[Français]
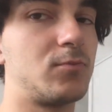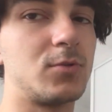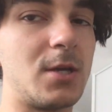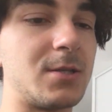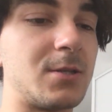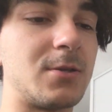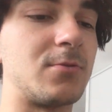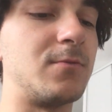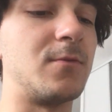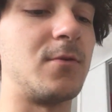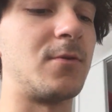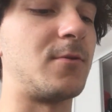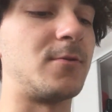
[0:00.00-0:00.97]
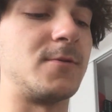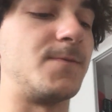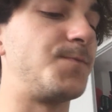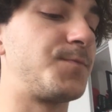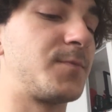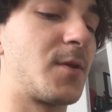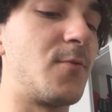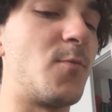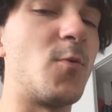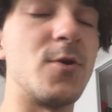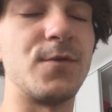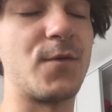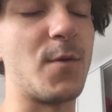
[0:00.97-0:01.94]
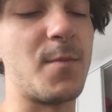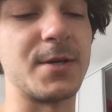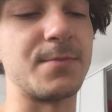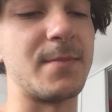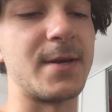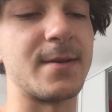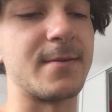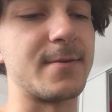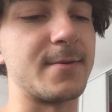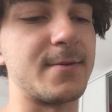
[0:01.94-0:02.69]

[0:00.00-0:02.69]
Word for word: assez souvent, au moins une fois par semaine, euh,